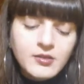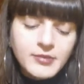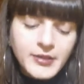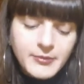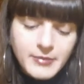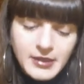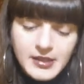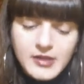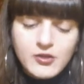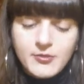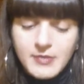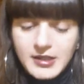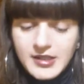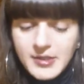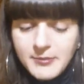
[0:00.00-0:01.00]
per pelli
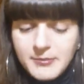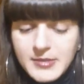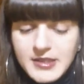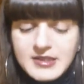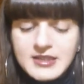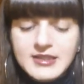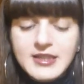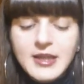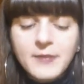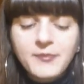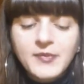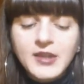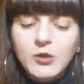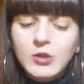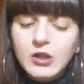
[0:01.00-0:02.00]
normali e miste,
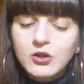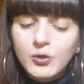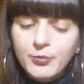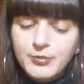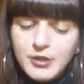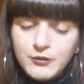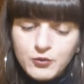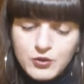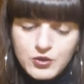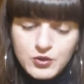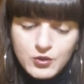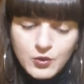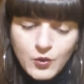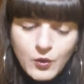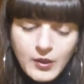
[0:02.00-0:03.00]
che ha una doppia
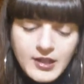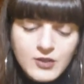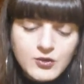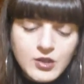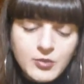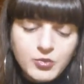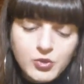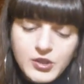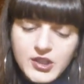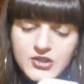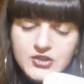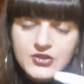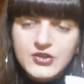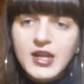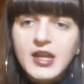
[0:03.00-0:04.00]
funzione, cioè
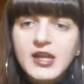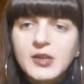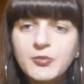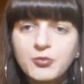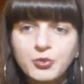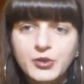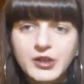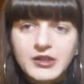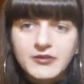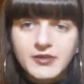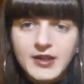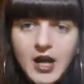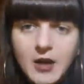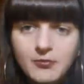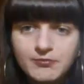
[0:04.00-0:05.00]
pulisce e
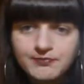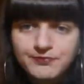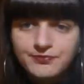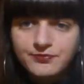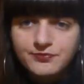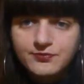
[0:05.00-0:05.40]
purifica.